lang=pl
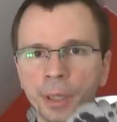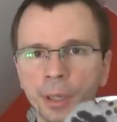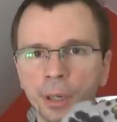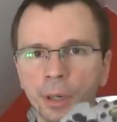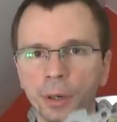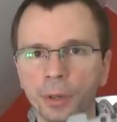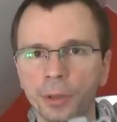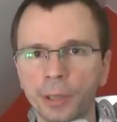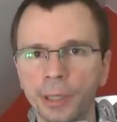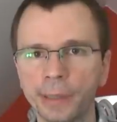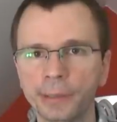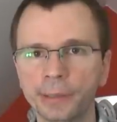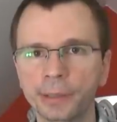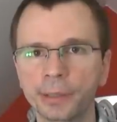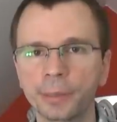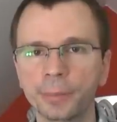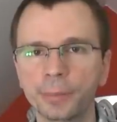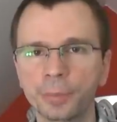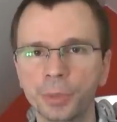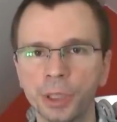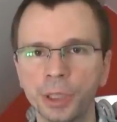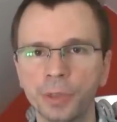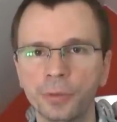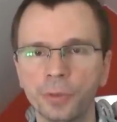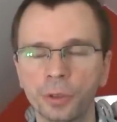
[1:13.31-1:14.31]
oraz
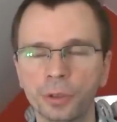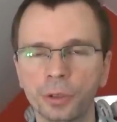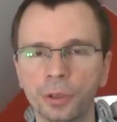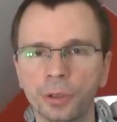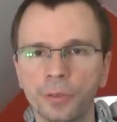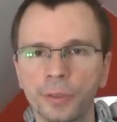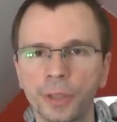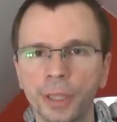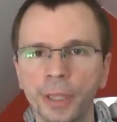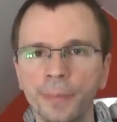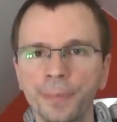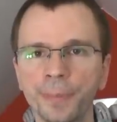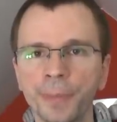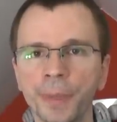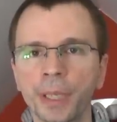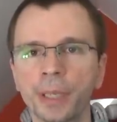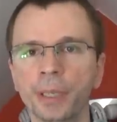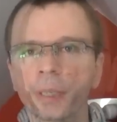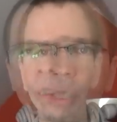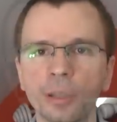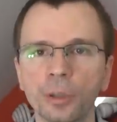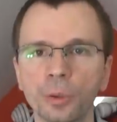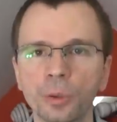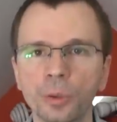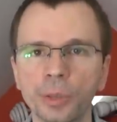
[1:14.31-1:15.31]
przewodowe.
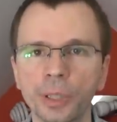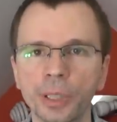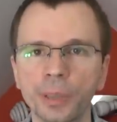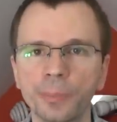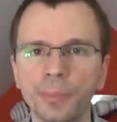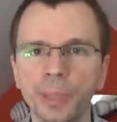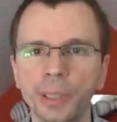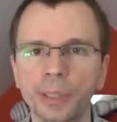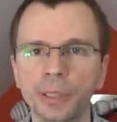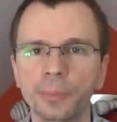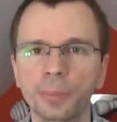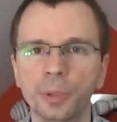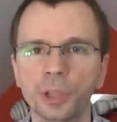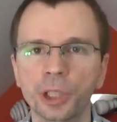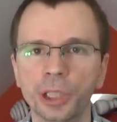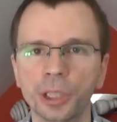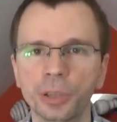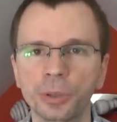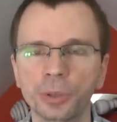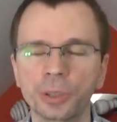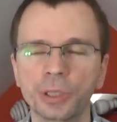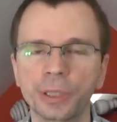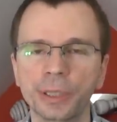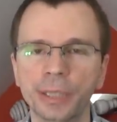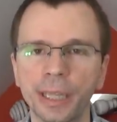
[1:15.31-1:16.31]
Na ogół gamepady
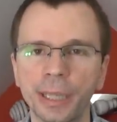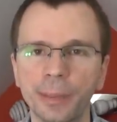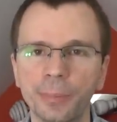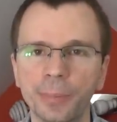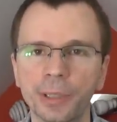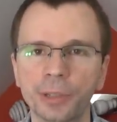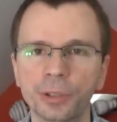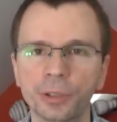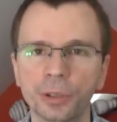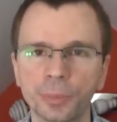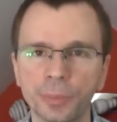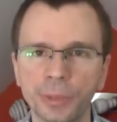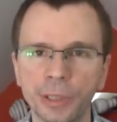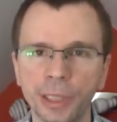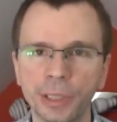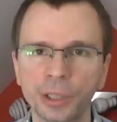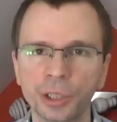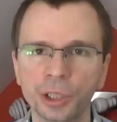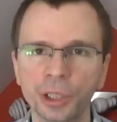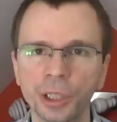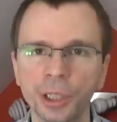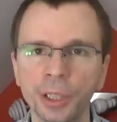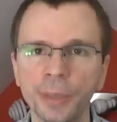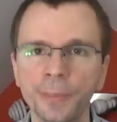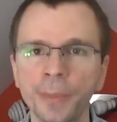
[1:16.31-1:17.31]
posiadające kabel są
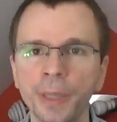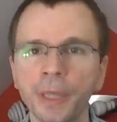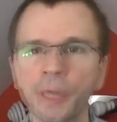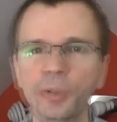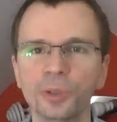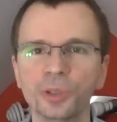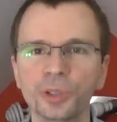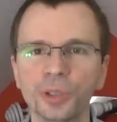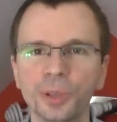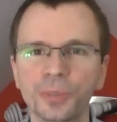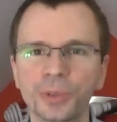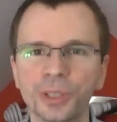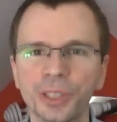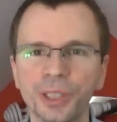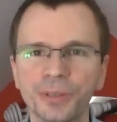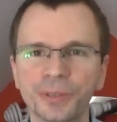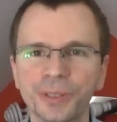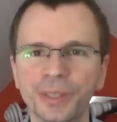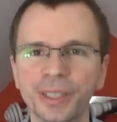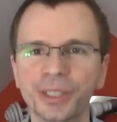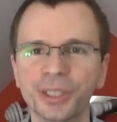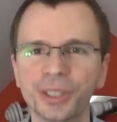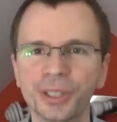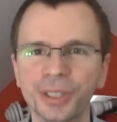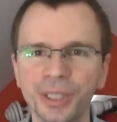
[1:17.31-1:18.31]
tańsze. Różnią się
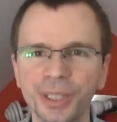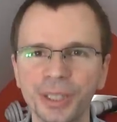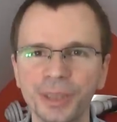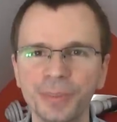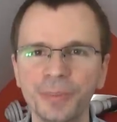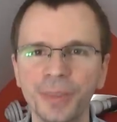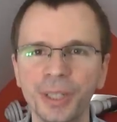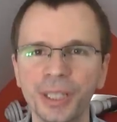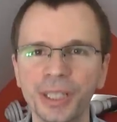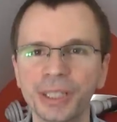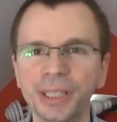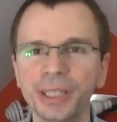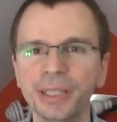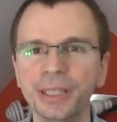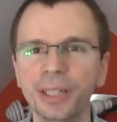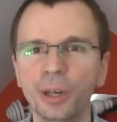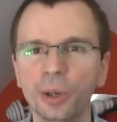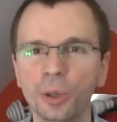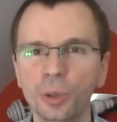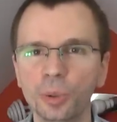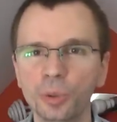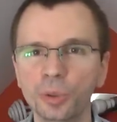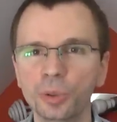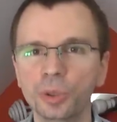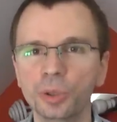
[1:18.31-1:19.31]
też tym, że na
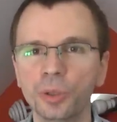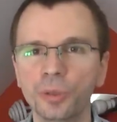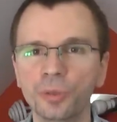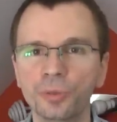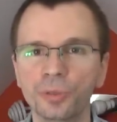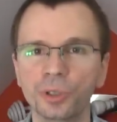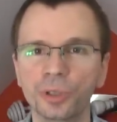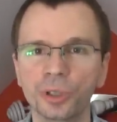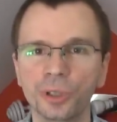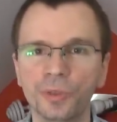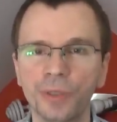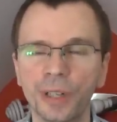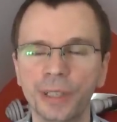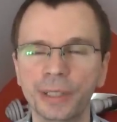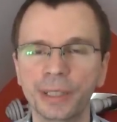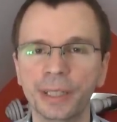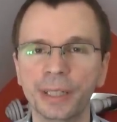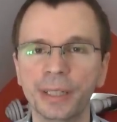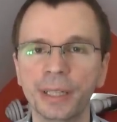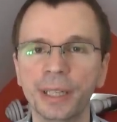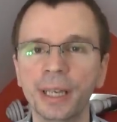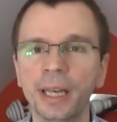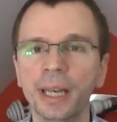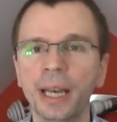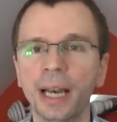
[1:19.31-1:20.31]
ogół są wzorowane
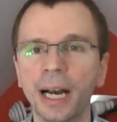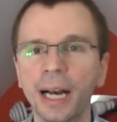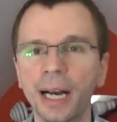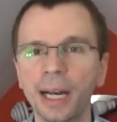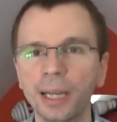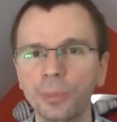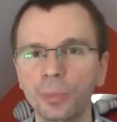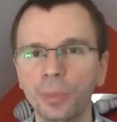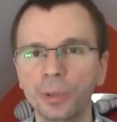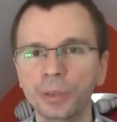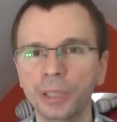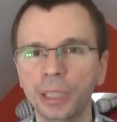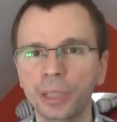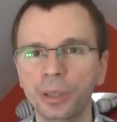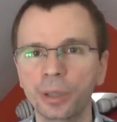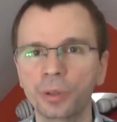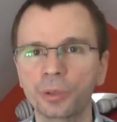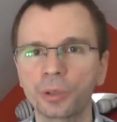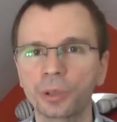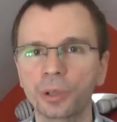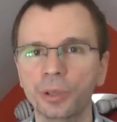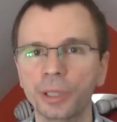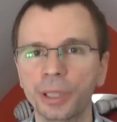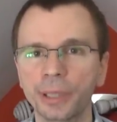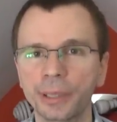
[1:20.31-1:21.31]
albo na
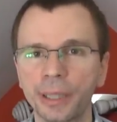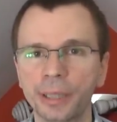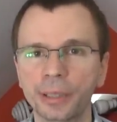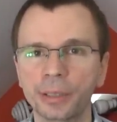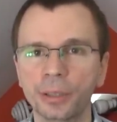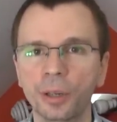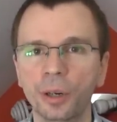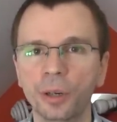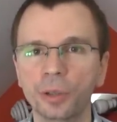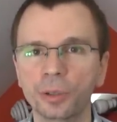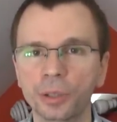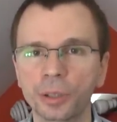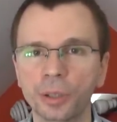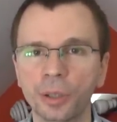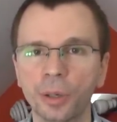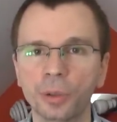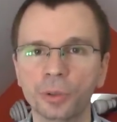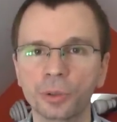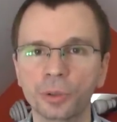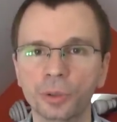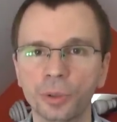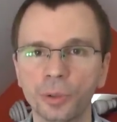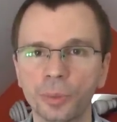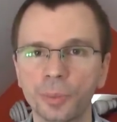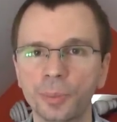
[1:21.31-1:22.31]
kontrolerach od
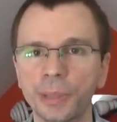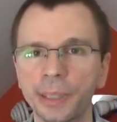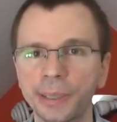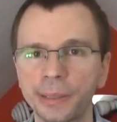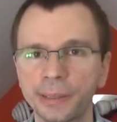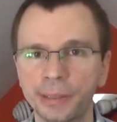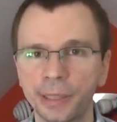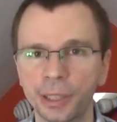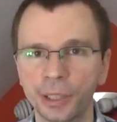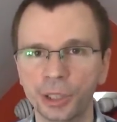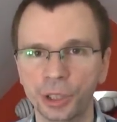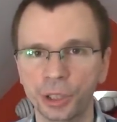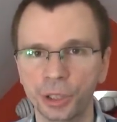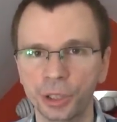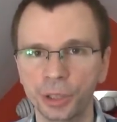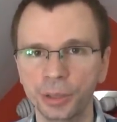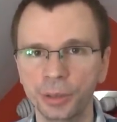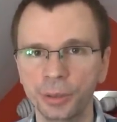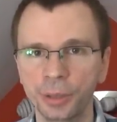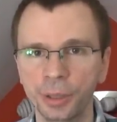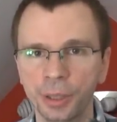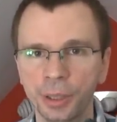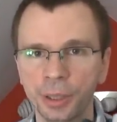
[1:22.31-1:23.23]
konsol PlayStation,